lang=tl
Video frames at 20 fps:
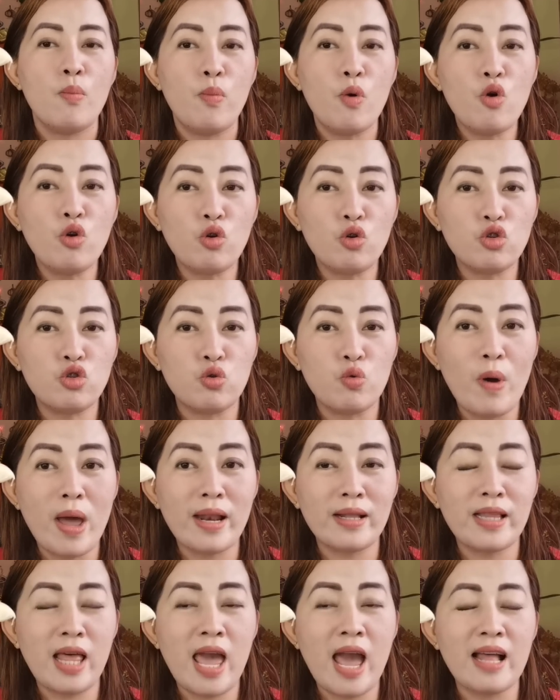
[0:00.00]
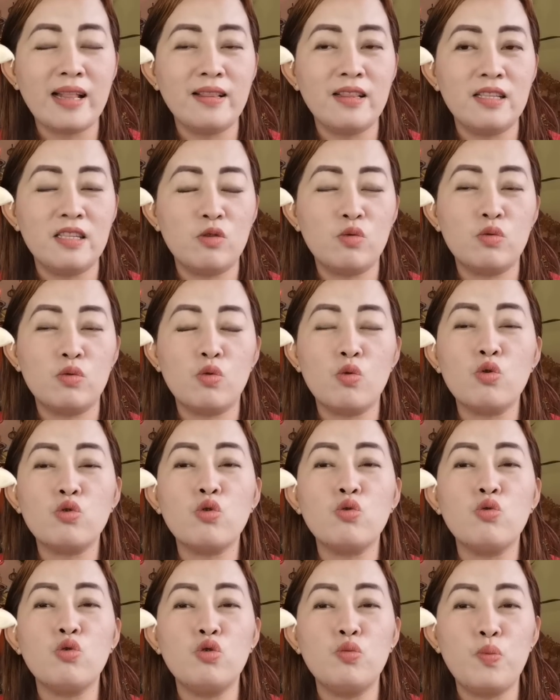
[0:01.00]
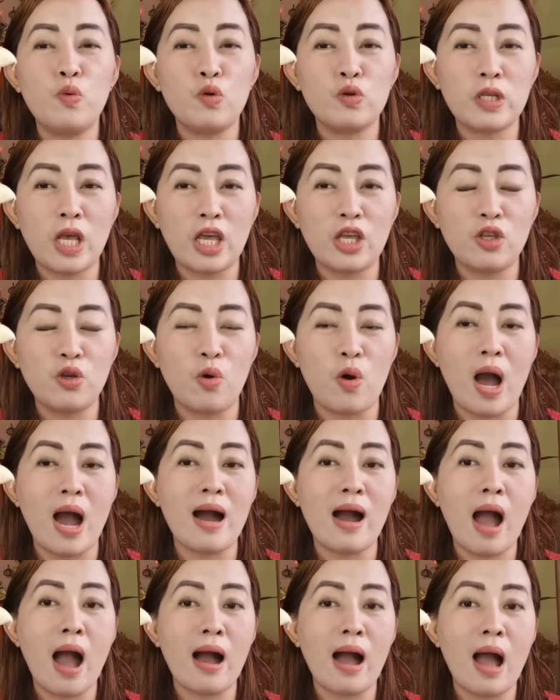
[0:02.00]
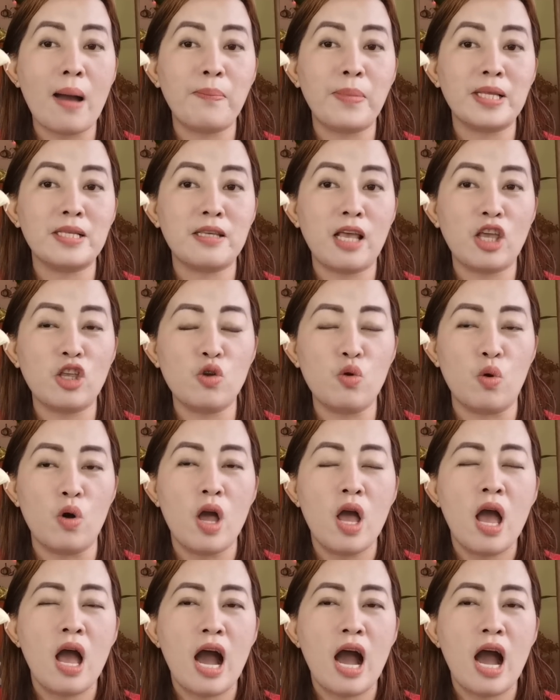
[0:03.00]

Puro swerte ang susunod po sa inyo, ang kakapit sa inyo.